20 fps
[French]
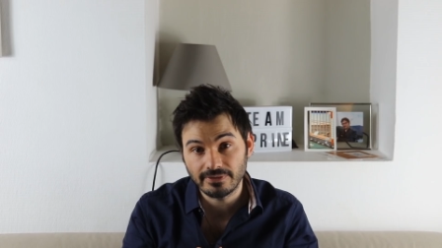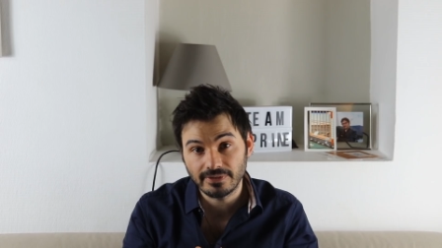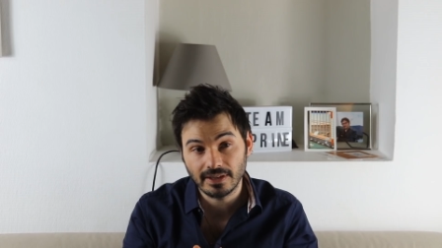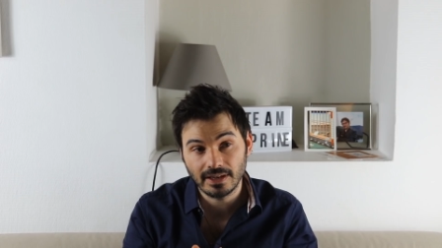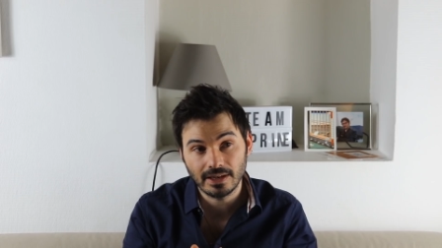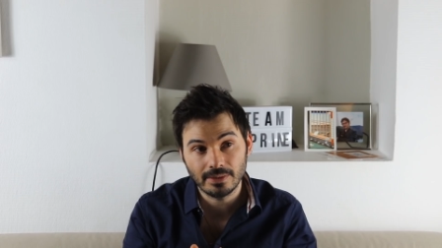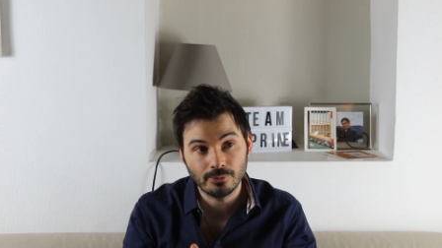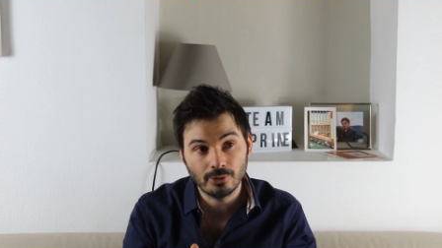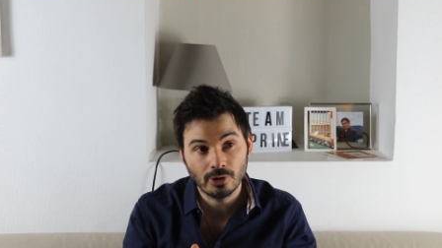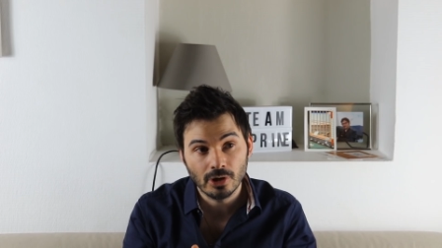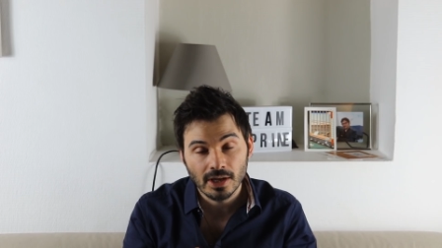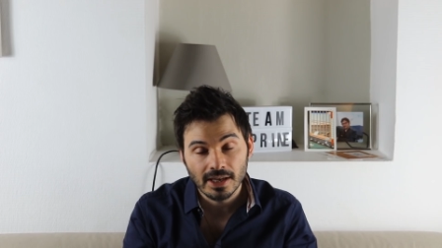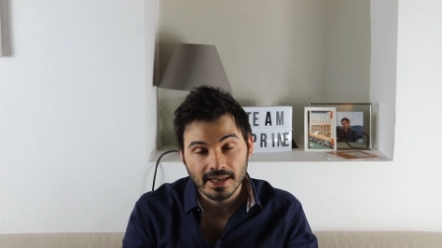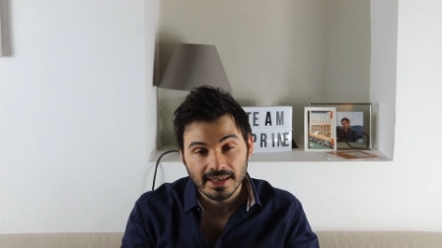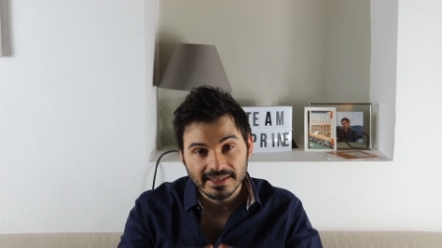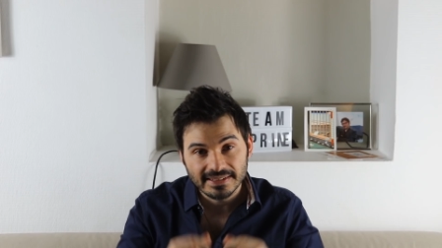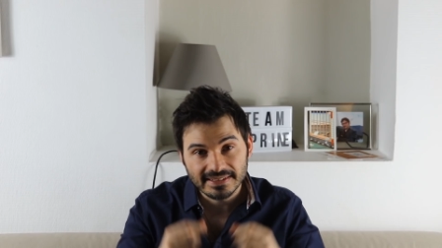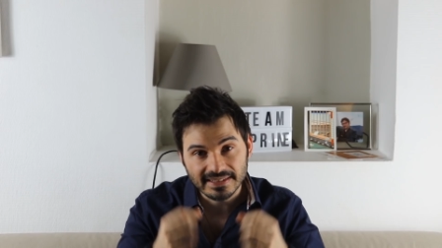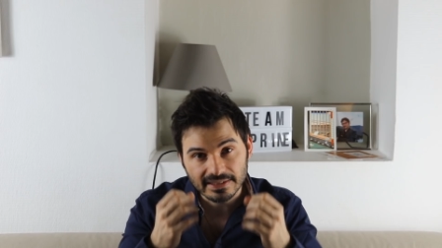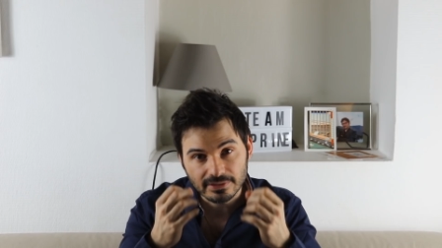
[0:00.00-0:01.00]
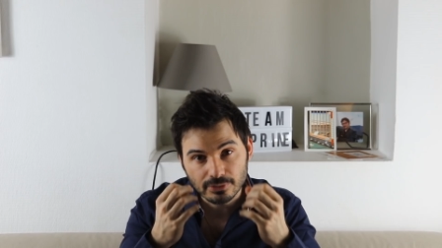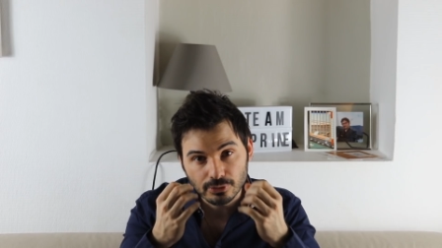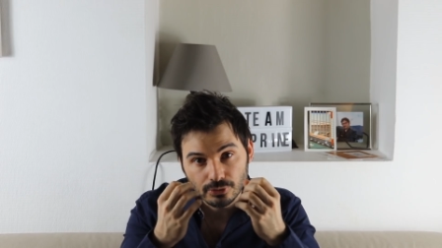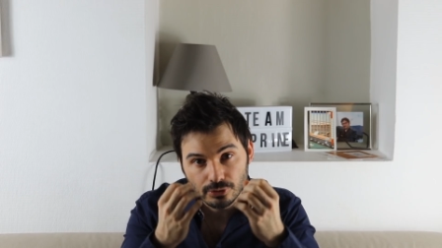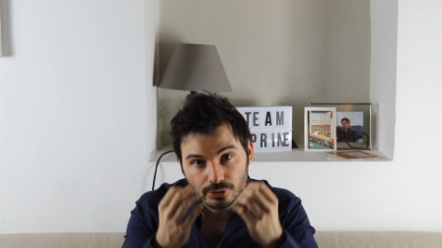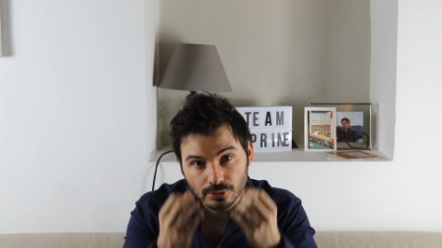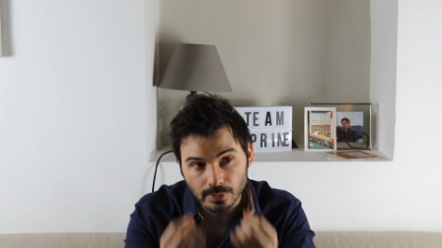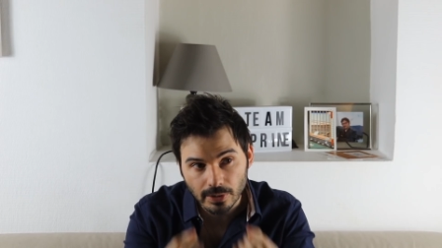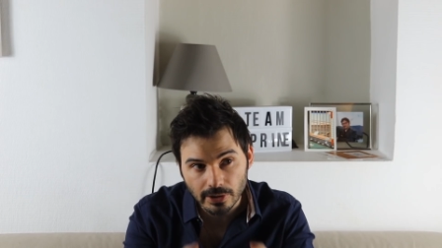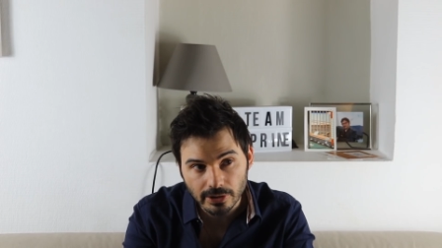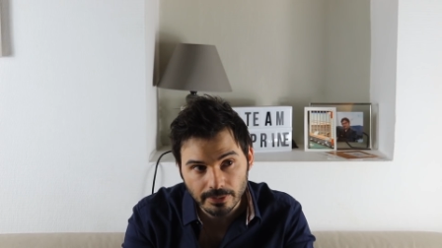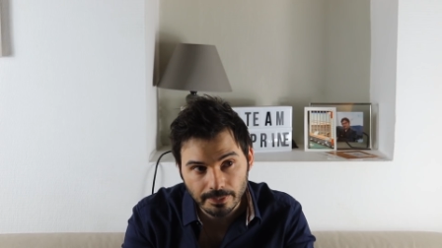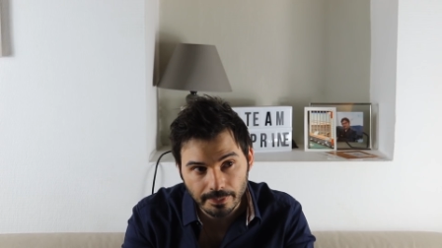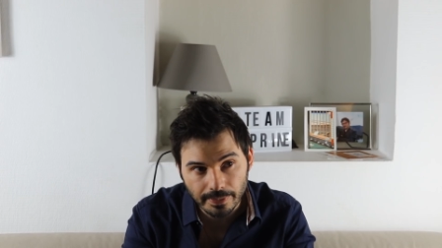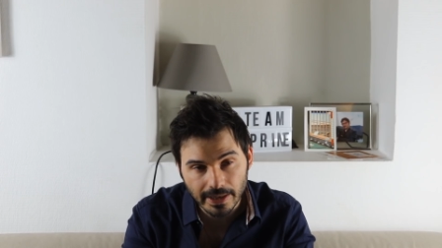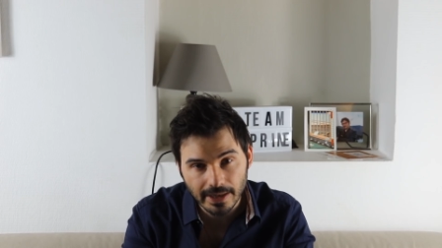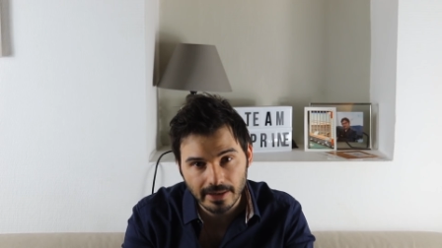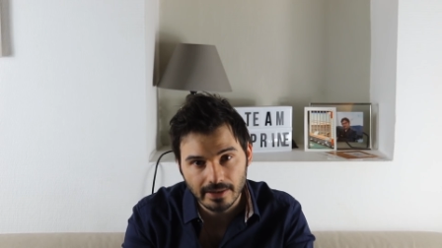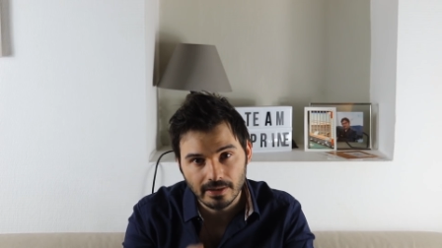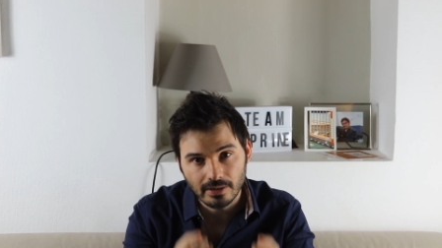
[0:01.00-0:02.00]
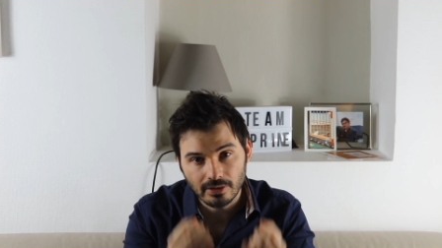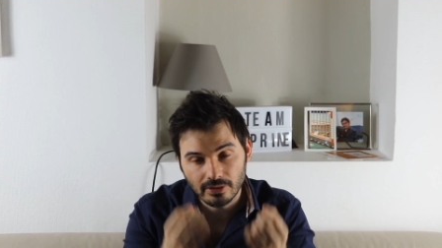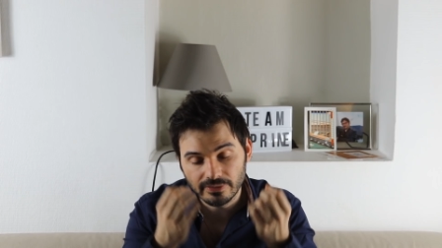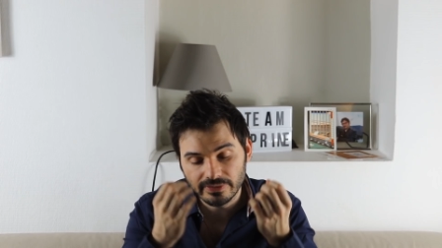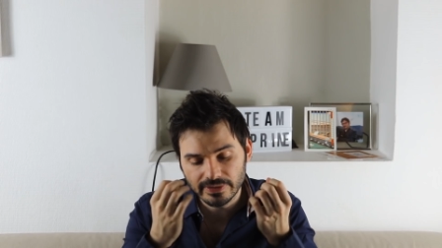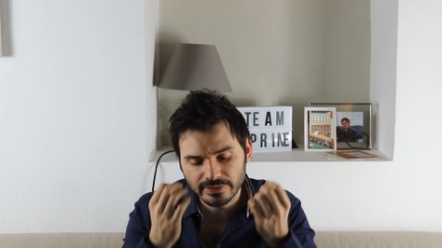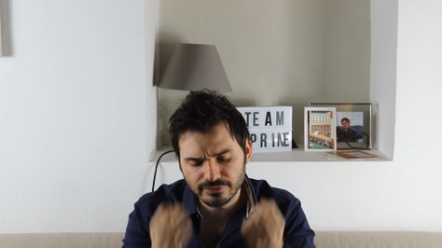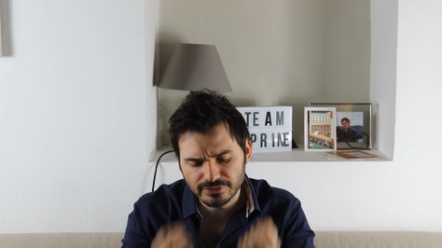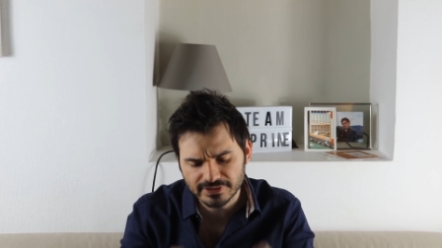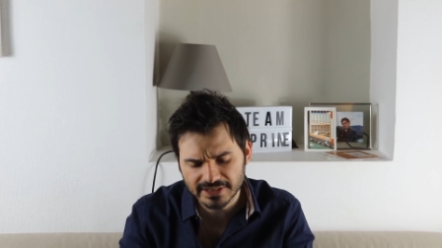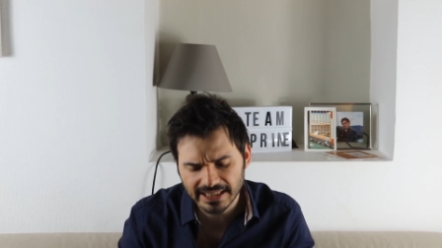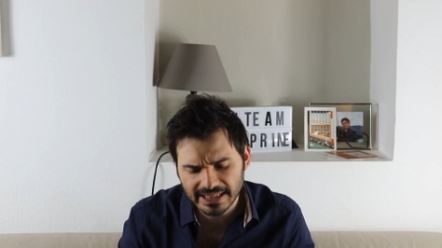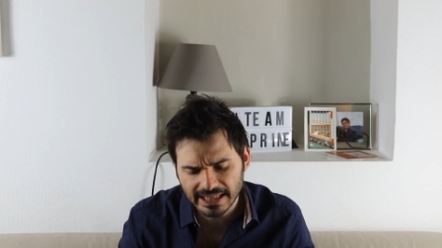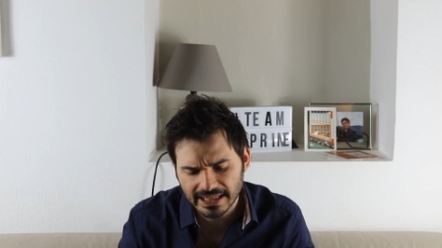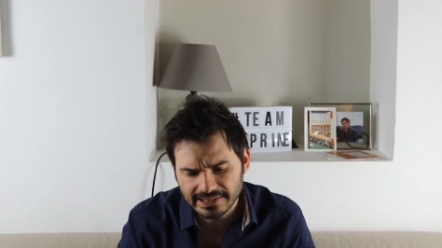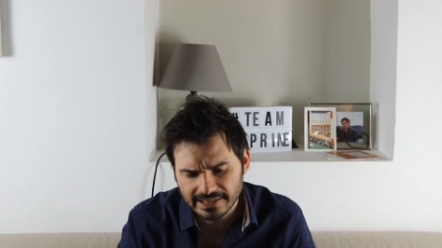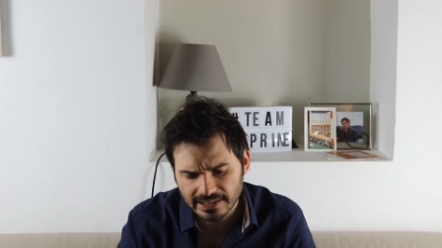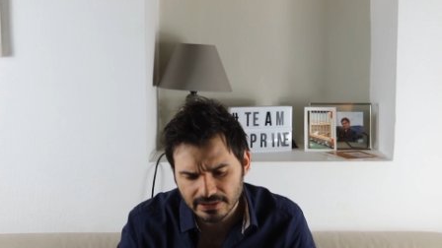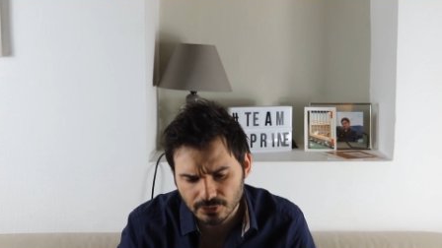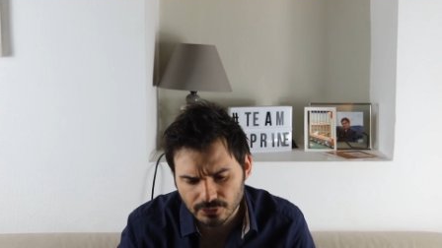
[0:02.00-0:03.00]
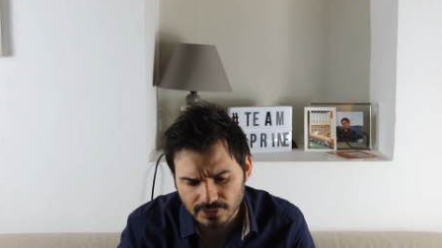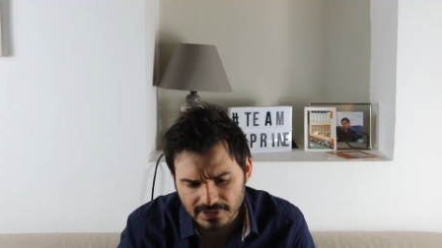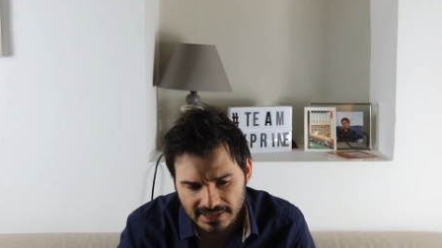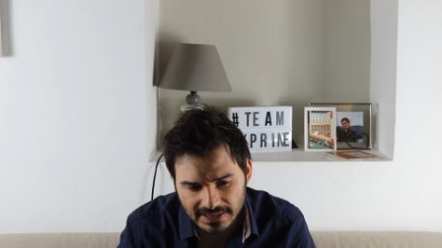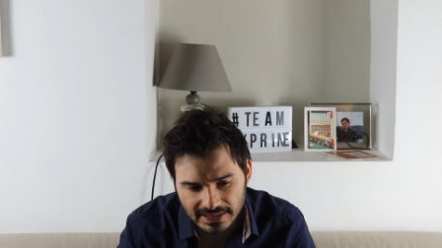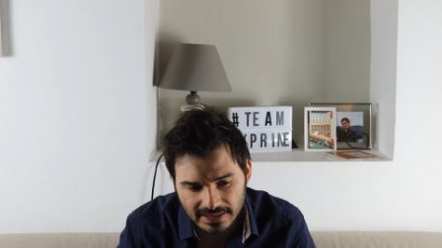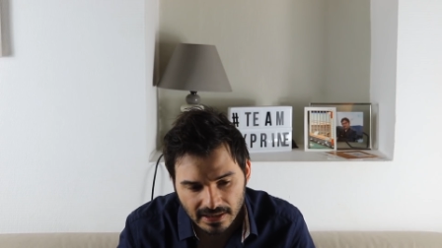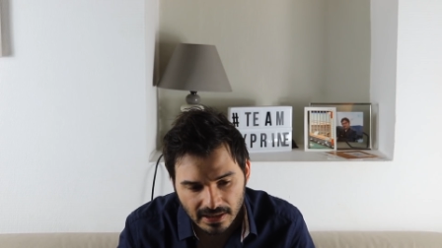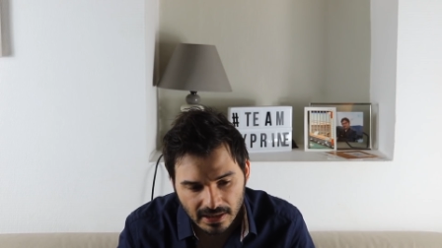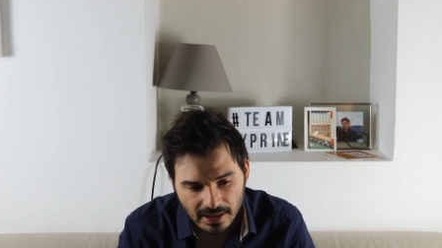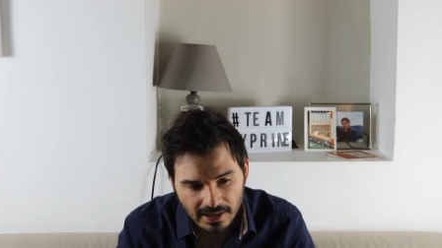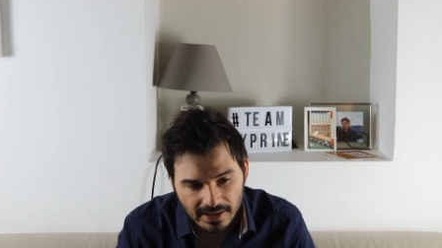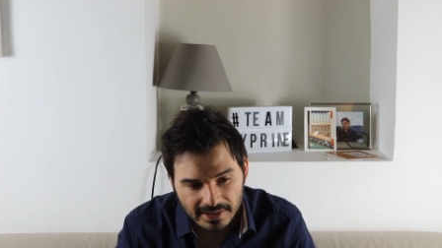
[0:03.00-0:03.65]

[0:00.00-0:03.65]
faire l'amour Ça se demande pas. Enlevez-vous ça de la tête aussi.